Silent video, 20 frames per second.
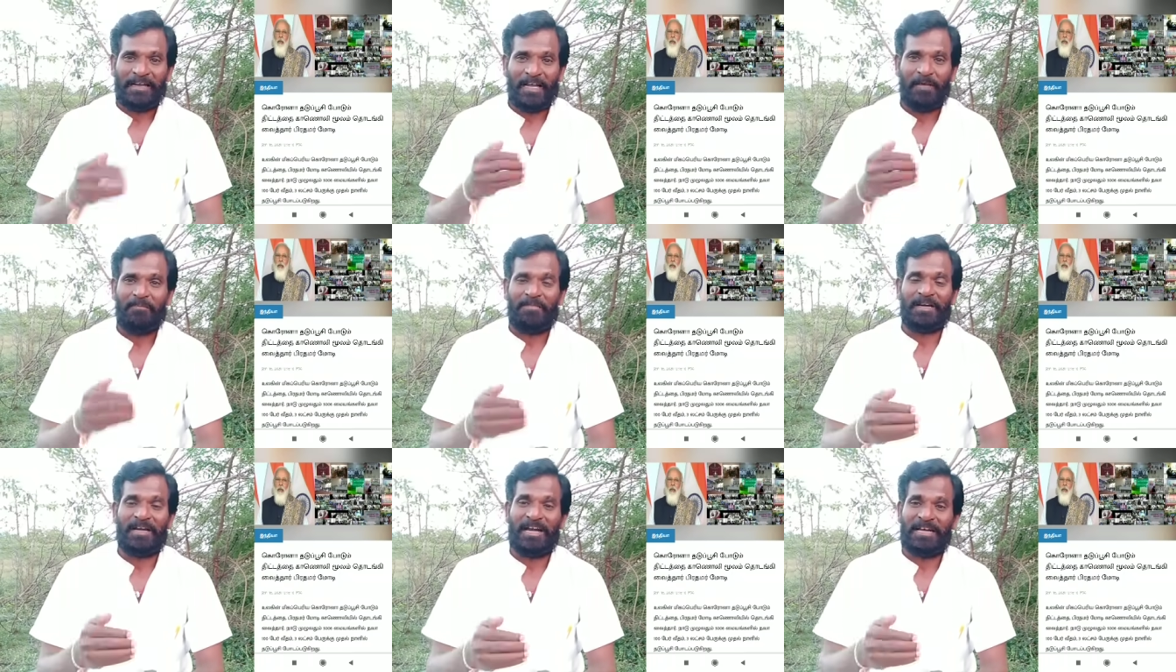
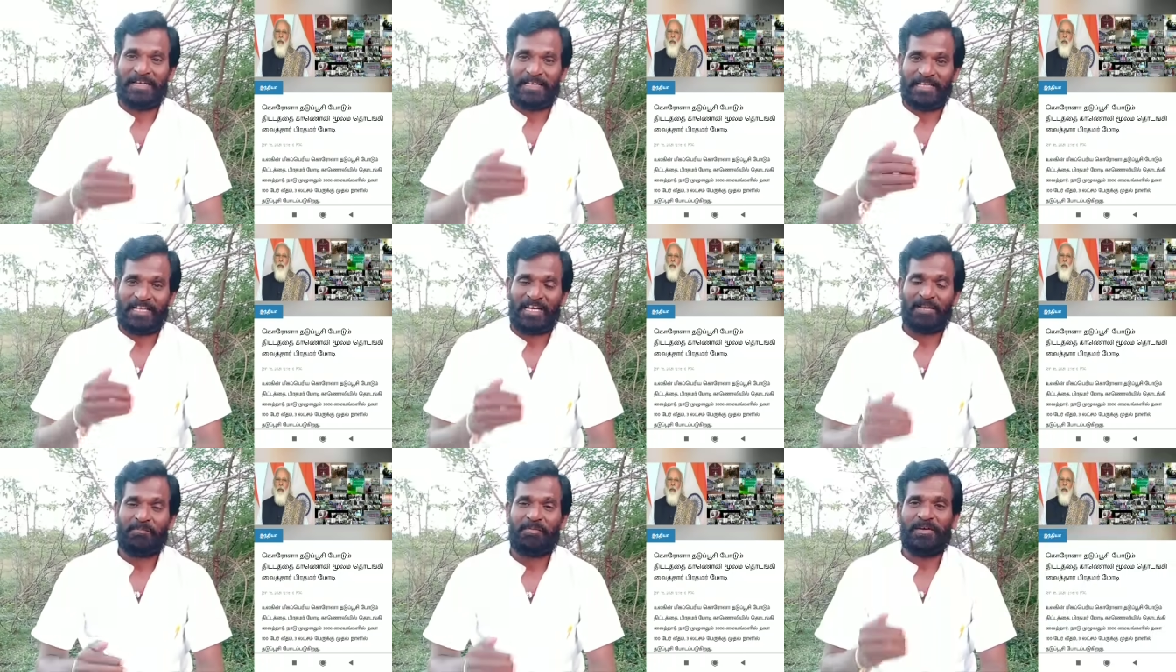நம்ம
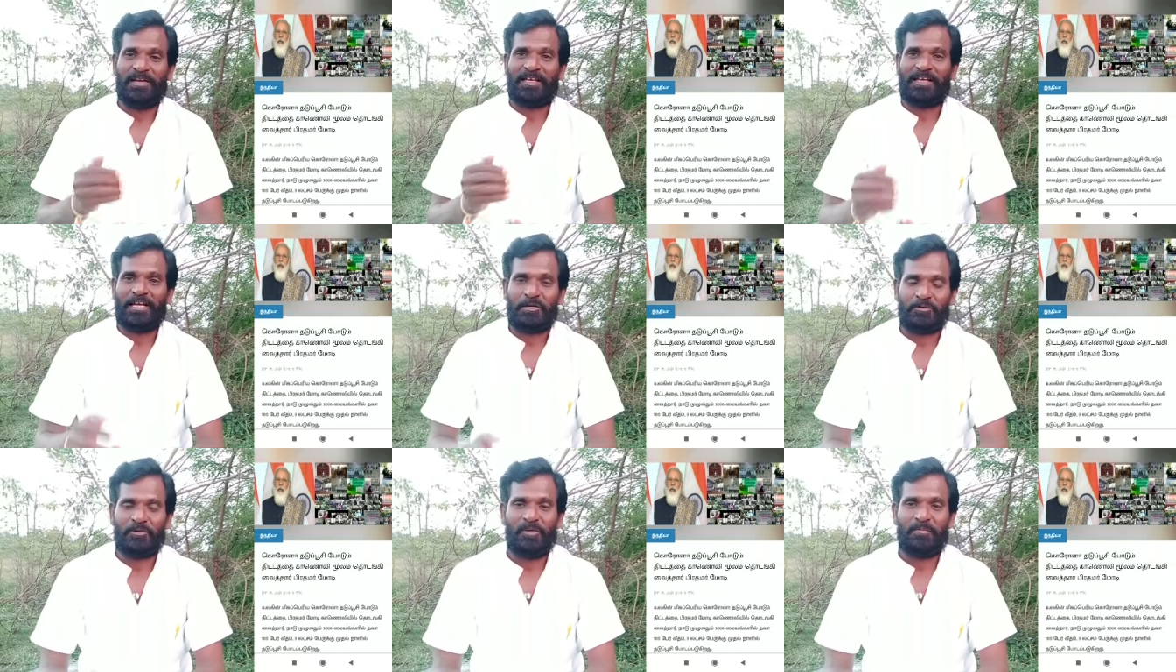நாட்டில் இறப்புகளை
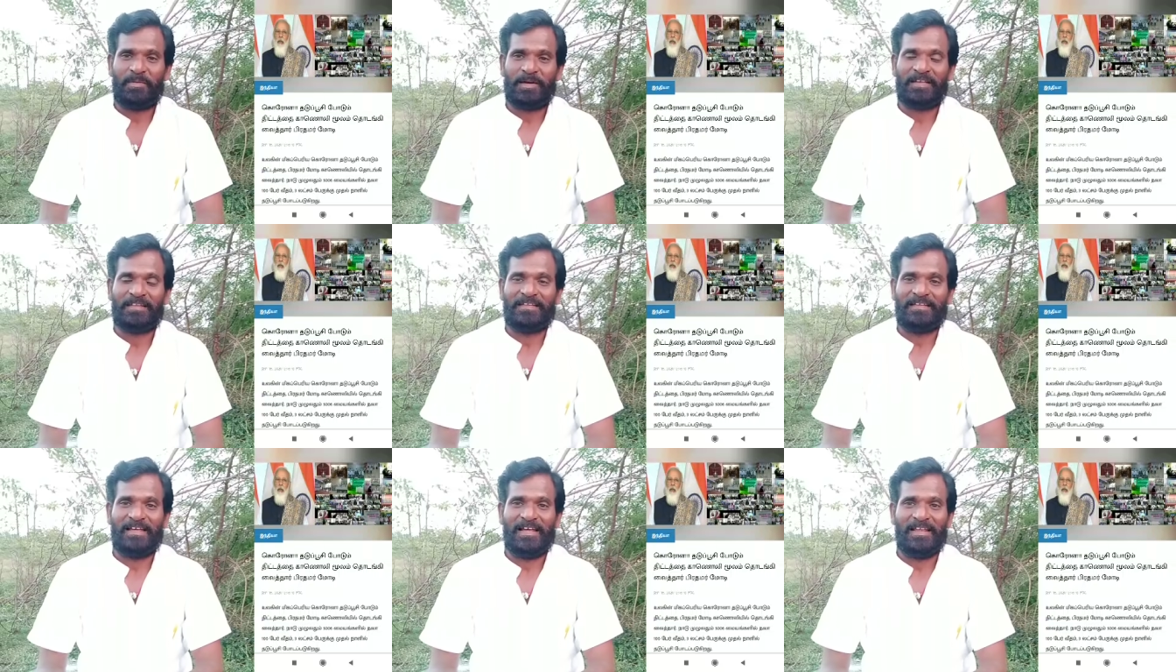கண்ட்ரோல்
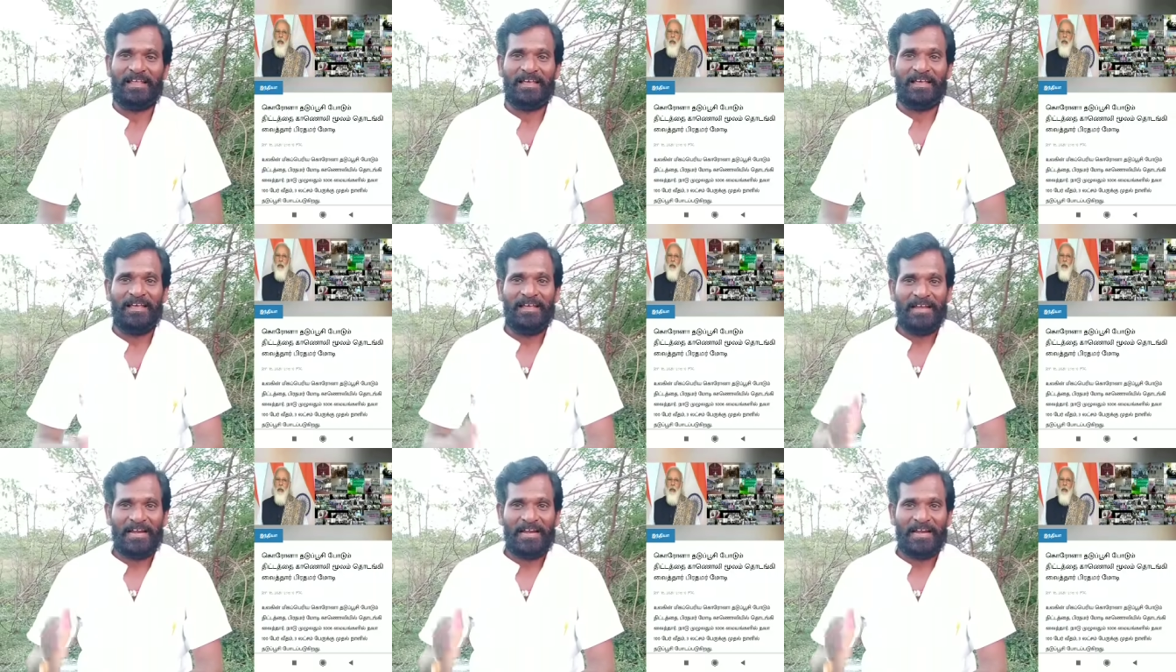பண்ணதுனால